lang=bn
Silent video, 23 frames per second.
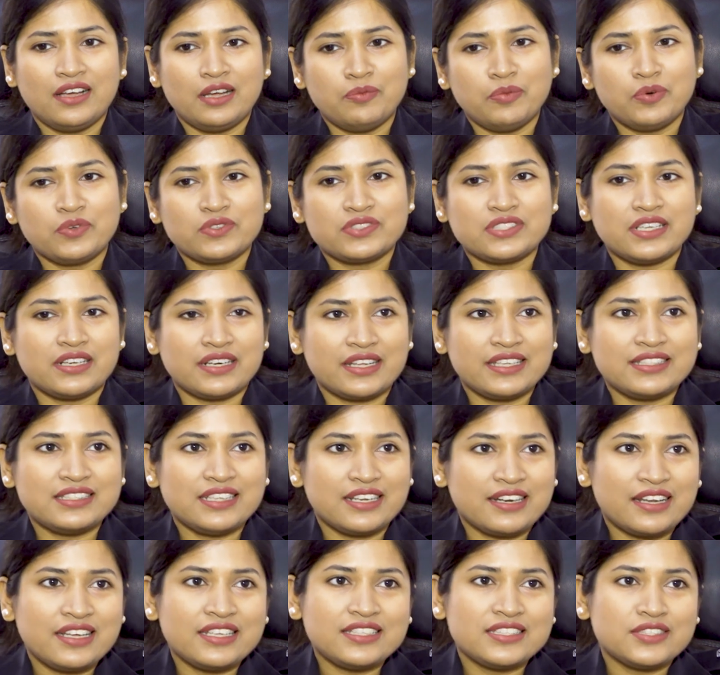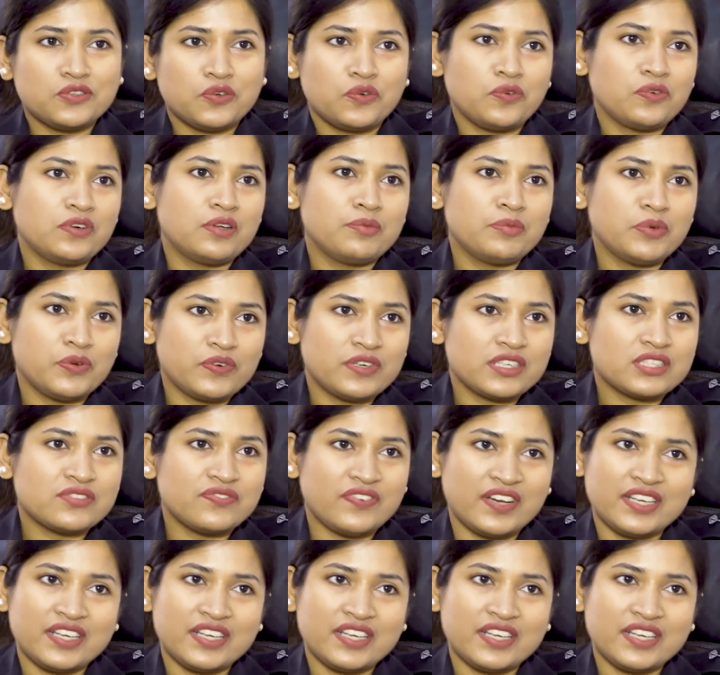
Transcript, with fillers: এবং স্যারকে জানাই যে তখন আমি অনার্স